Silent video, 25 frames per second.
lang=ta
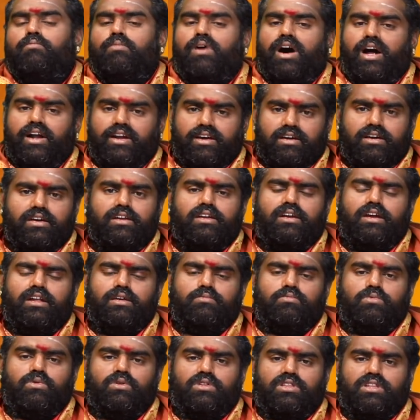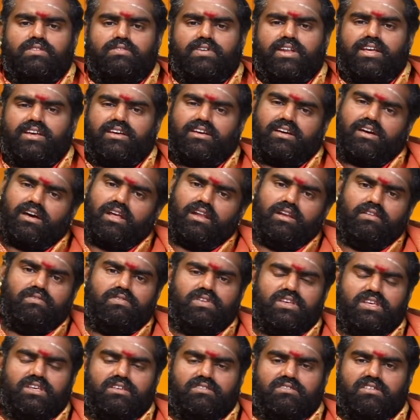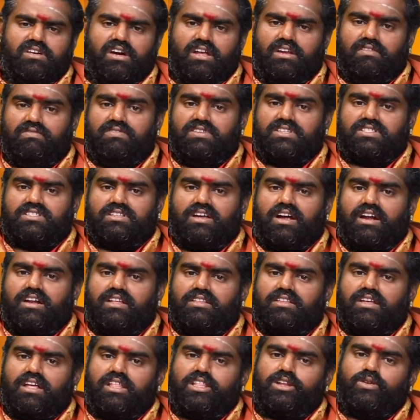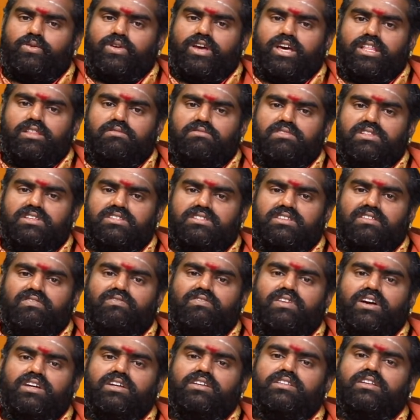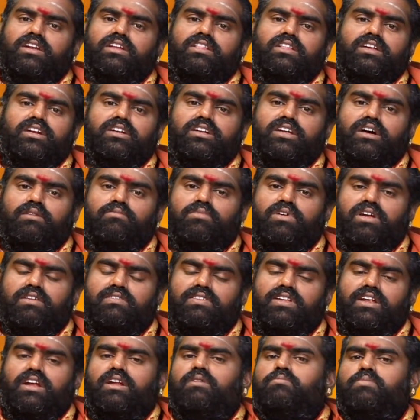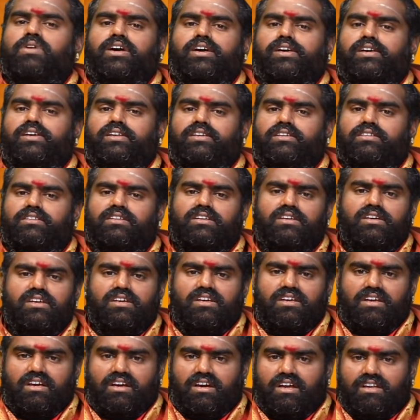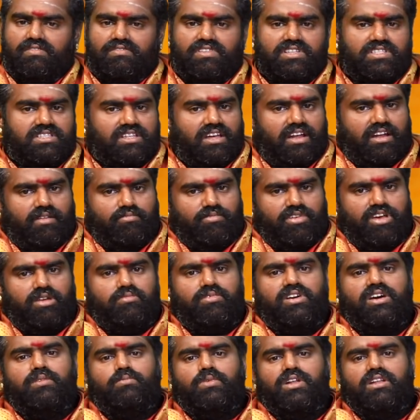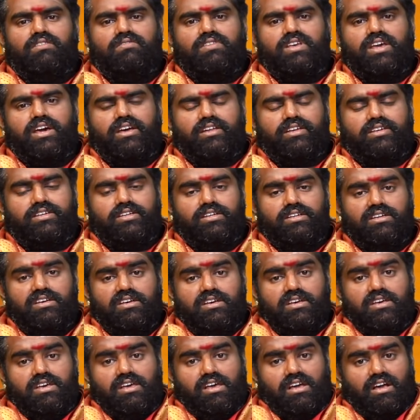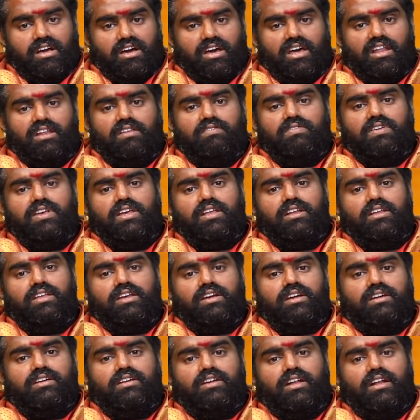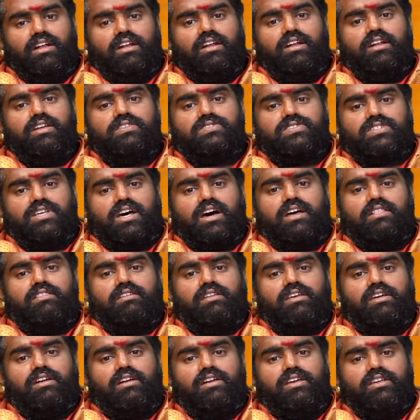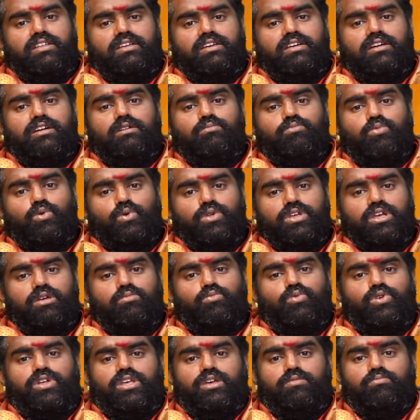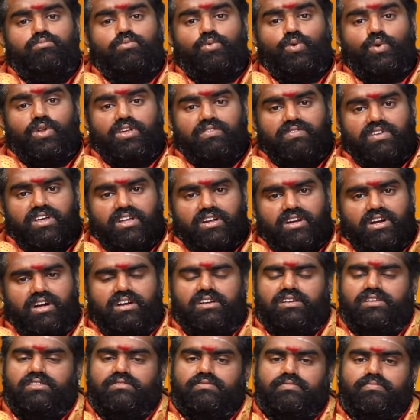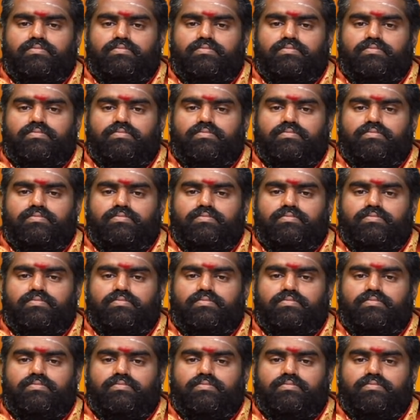மாணக்கர்களை பொறுத்தவரை கல்வி கல்வி ஸ்தானத்தை அதனுடைய அதிபதி செவ்வாயை தனது எட்டாம் பார்வையினால் பார்க்குறார் கல்வி ஸ்தானம் மிக மிக மலிவியாக இருக்குது கல்வியில் நீங்கள் நல்ல சாதனைகளை நீங்கள் புரிய முடியும் புரிவீர்கள்